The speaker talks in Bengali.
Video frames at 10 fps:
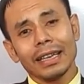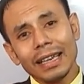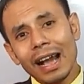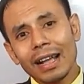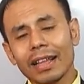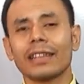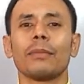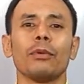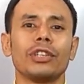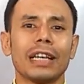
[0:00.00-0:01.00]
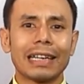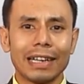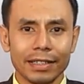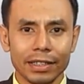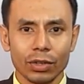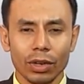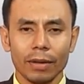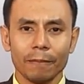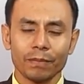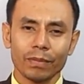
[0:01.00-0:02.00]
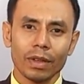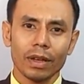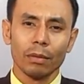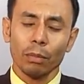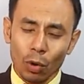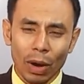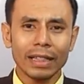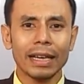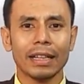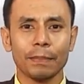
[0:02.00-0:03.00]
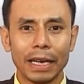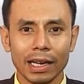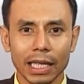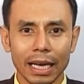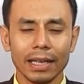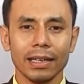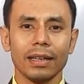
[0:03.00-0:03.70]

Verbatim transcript: কিয়া তার তা পয়সার ক্রাইসিস হইল পৌহানে হান পেলাম তাই